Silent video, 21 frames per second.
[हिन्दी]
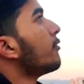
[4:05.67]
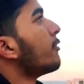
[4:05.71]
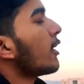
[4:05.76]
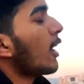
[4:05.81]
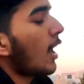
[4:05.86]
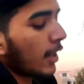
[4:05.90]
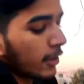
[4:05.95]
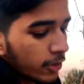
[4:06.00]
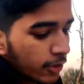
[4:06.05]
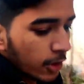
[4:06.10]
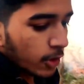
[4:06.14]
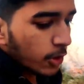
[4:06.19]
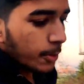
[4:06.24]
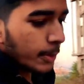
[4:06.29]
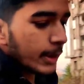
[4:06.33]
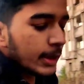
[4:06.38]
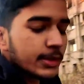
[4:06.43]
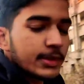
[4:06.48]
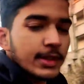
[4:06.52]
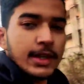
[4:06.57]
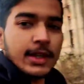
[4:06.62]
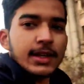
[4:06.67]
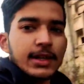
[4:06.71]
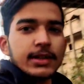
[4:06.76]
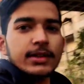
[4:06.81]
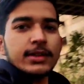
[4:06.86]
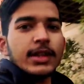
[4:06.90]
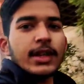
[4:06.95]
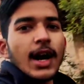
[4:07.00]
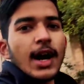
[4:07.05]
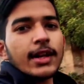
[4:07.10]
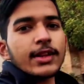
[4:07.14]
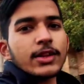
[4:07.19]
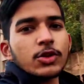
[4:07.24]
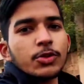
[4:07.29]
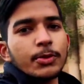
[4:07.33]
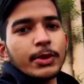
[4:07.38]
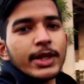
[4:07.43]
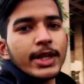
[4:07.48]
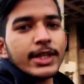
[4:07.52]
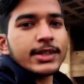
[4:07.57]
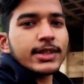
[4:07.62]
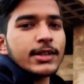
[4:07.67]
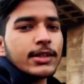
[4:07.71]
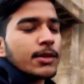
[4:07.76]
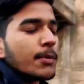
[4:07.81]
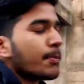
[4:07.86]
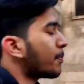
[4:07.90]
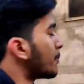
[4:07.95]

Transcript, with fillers: फिलहाल तो देखो मैं दिख दिखा रहा था तो मैं ऐसे जैसे